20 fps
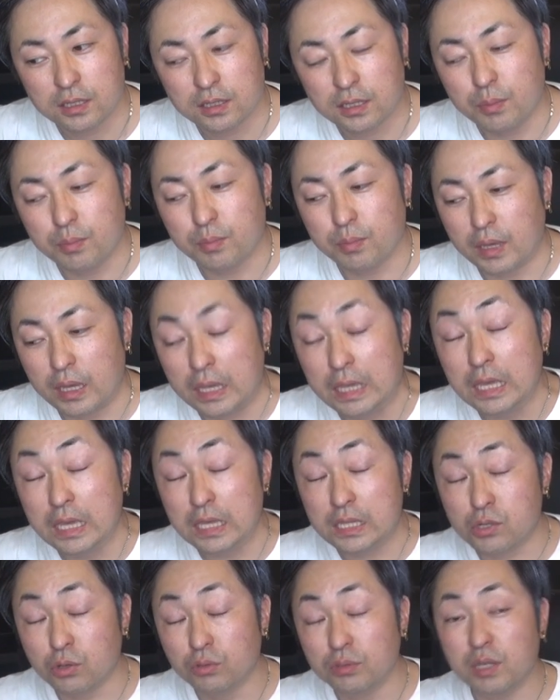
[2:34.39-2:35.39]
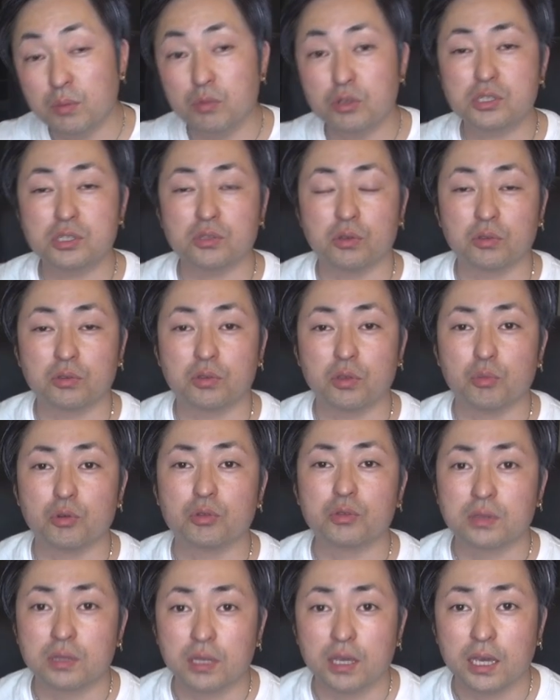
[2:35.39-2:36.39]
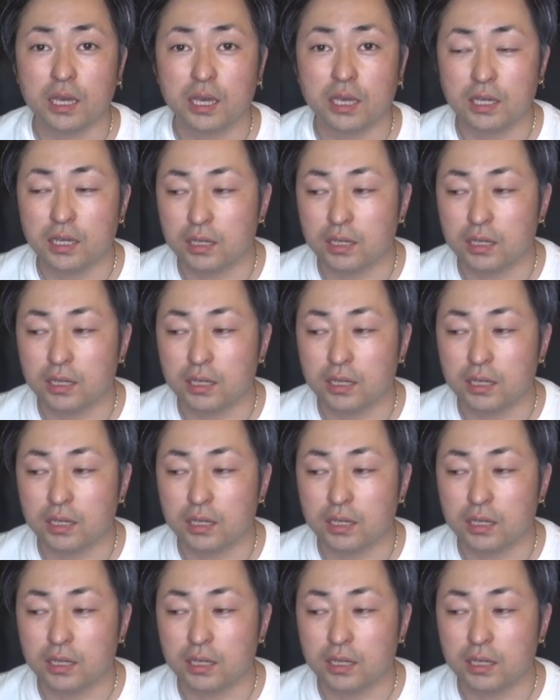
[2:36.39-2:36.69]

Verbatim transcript: でえそんな持つのって思って、